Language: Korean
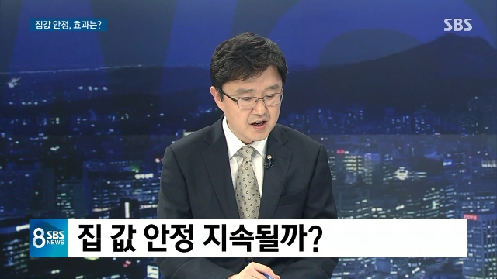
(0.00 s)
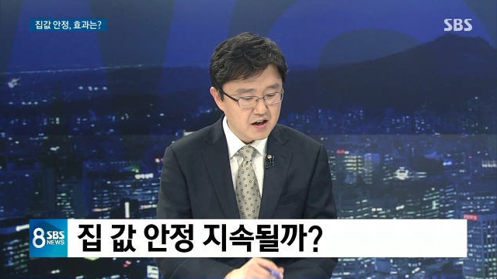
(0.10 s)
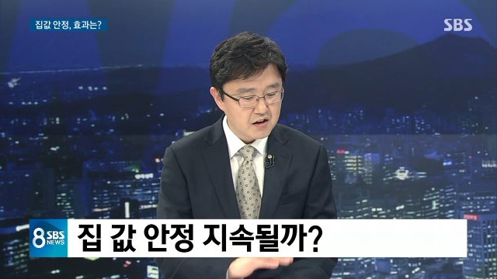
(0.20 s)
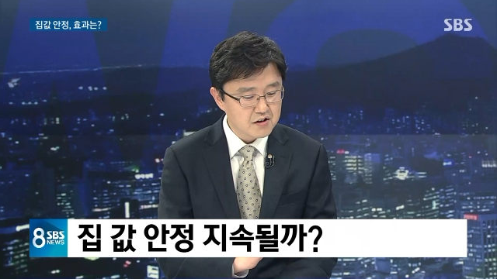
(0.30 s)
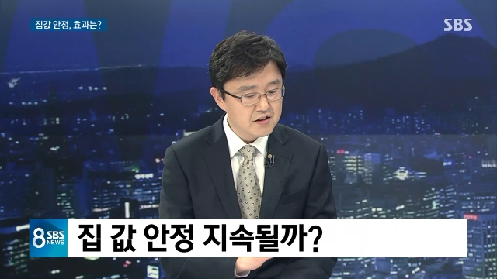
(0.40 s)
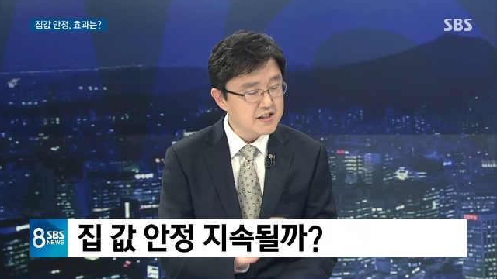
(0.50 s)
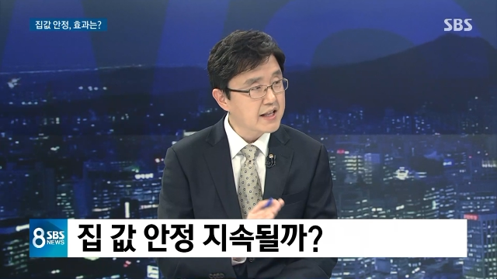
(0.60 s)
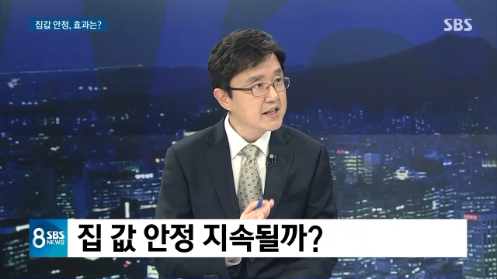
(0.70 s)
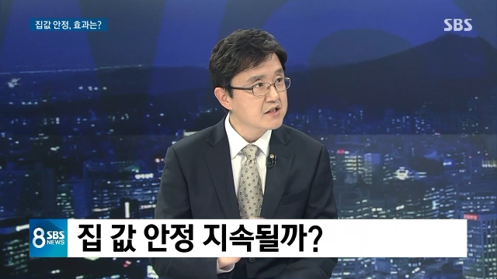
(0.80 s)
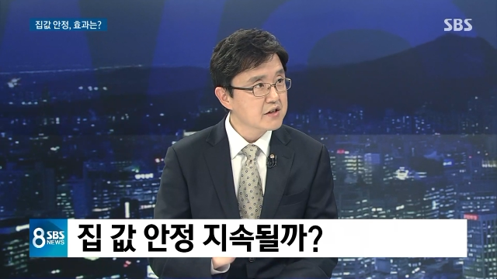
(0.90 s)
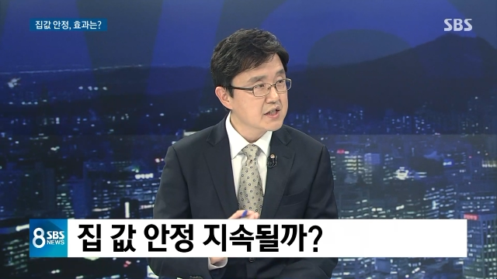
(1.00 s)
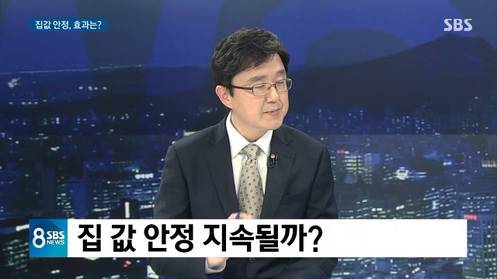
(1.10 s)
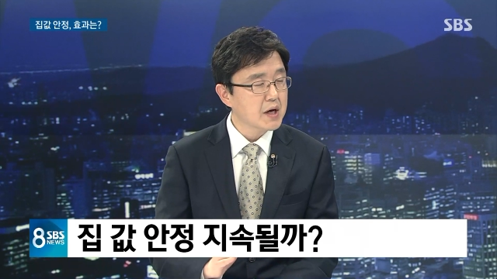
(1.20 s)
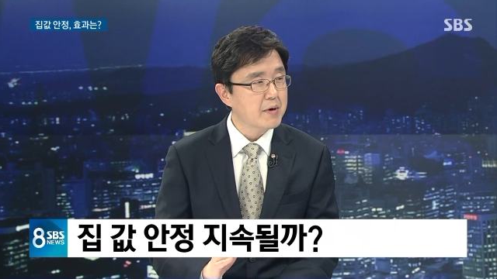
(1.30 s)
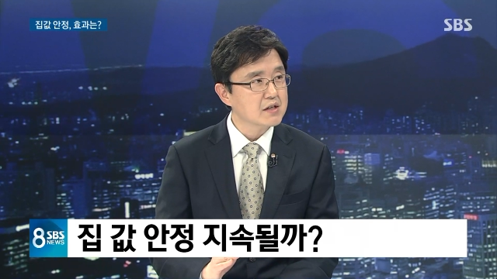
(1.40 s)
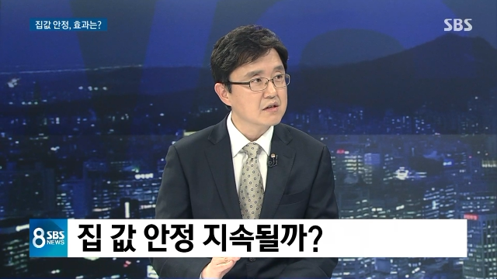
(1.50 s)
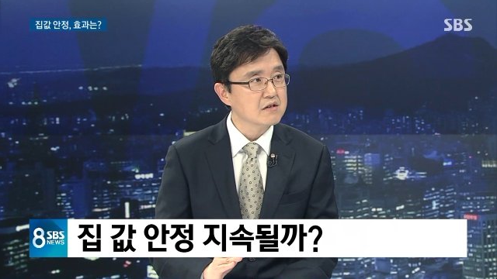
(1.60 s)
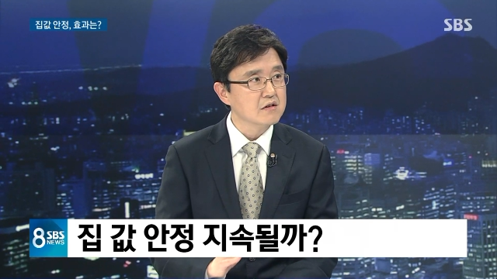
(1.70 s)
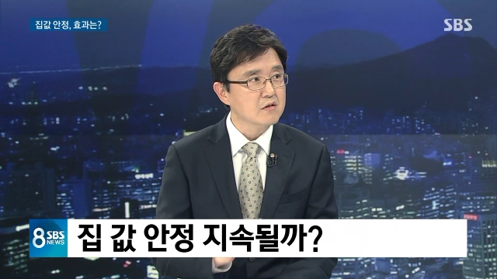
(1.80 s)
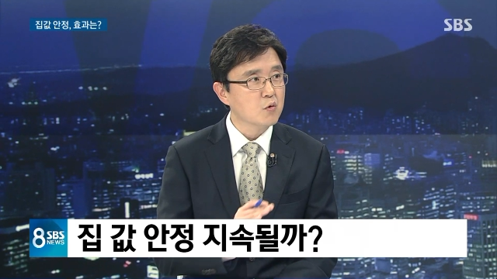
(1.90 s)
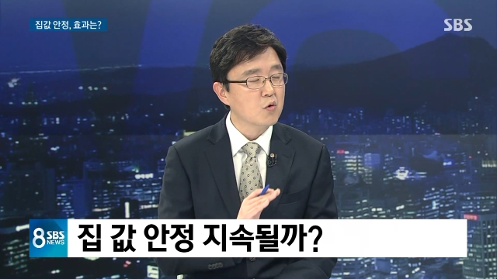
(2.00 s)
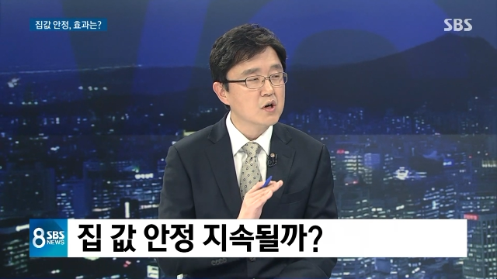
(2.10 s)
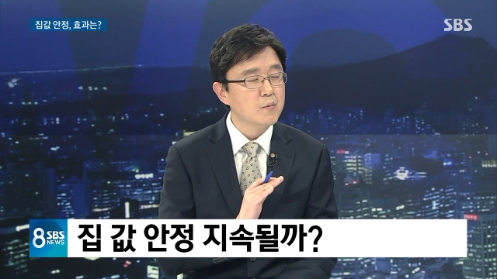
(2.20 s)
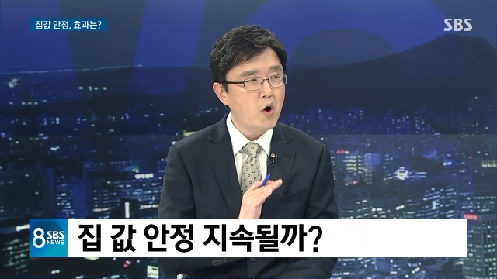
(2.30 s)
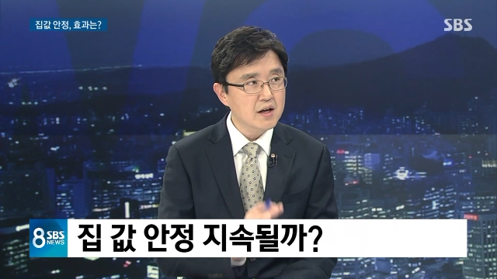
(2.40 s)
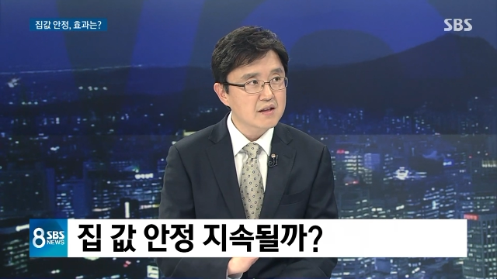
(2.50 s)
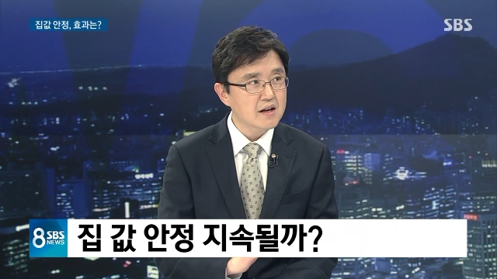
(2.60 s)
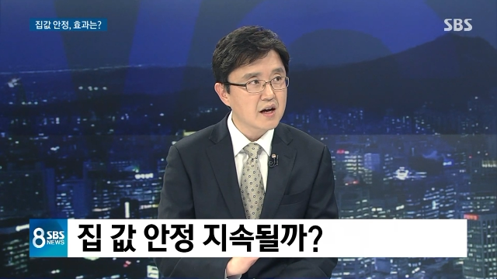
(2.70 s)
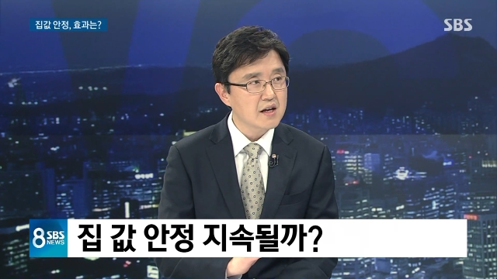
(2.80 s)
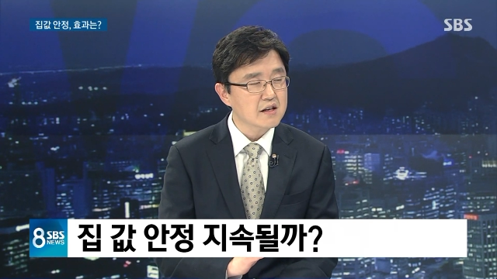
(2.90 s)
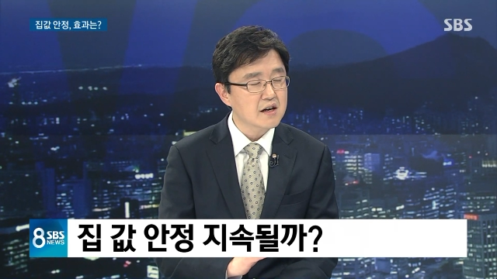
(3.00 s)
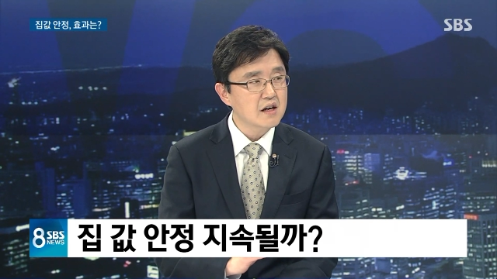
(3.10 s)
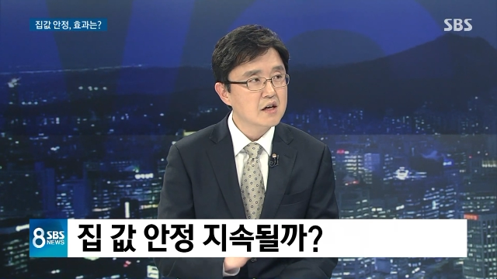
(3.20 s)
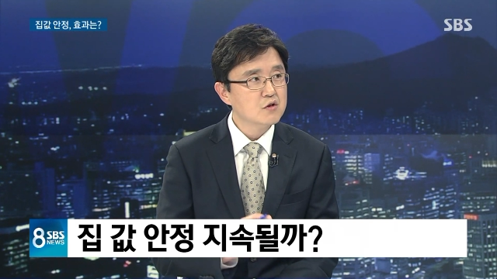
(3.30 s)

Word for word: 어, 그런데 단기적인 집값 안정은 공급 확대가 아니라